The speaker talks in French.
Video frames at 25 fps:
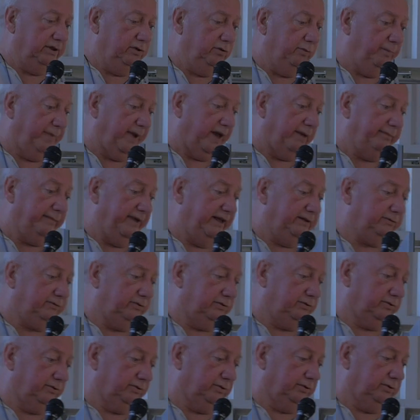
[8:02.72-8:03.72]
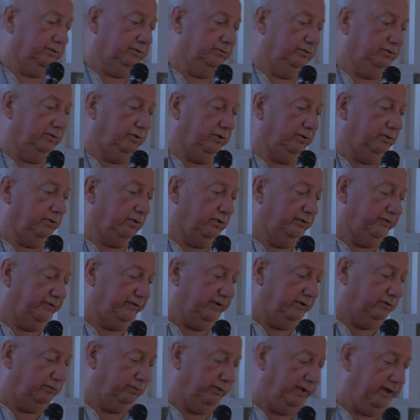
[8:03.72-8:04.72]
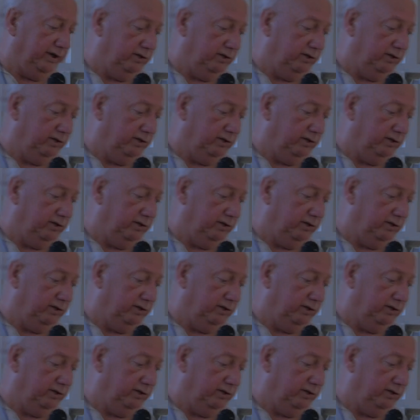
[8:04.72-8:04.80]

nous permettent de, de reconstituer